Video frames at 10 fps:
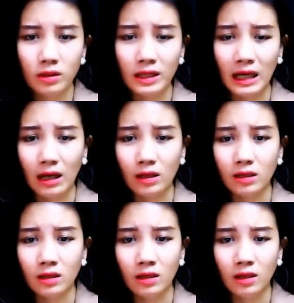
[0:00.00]
Chị Khả
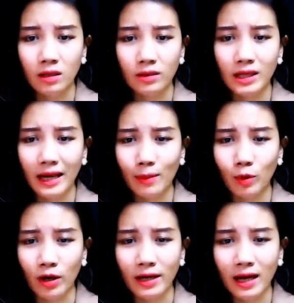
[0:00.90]
Hân, chị nghe
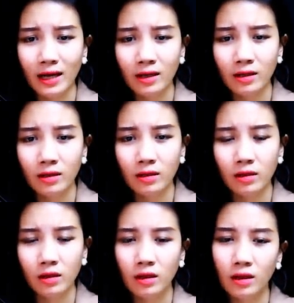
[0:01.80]
em nói đã.
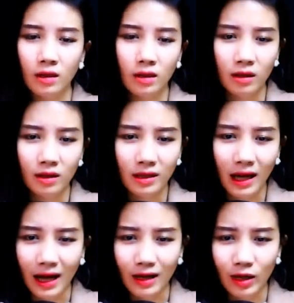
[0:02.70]

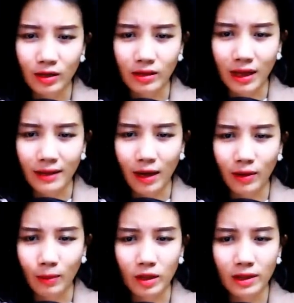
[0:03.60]
Khả liền chạy theo
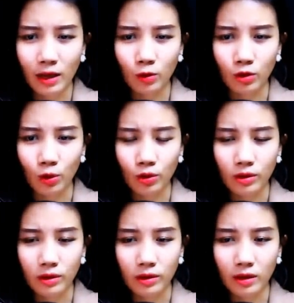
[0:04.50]
nắm lấy tay của
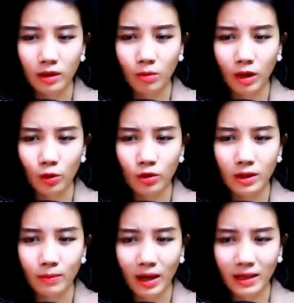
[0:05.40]
tôi. Thế nhưng mà tôi
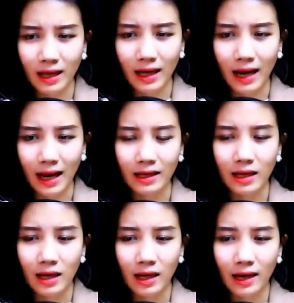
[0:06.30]
giật mạnh tay lại
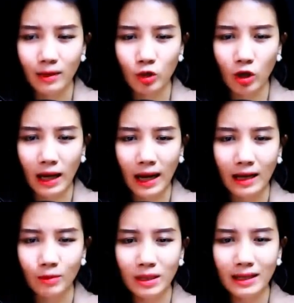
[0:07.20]
Làm cho
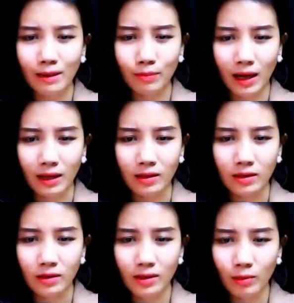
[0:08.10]
Khải mất thăng bằng
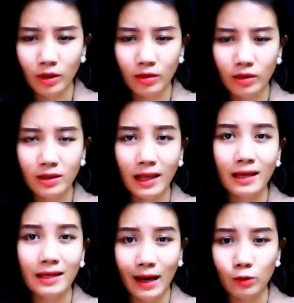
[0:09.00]
Xem tin nữa
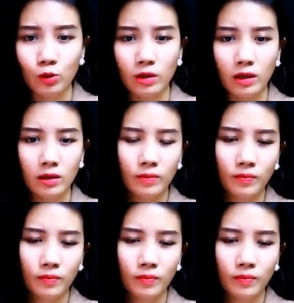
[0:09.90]
té nhào xuống đất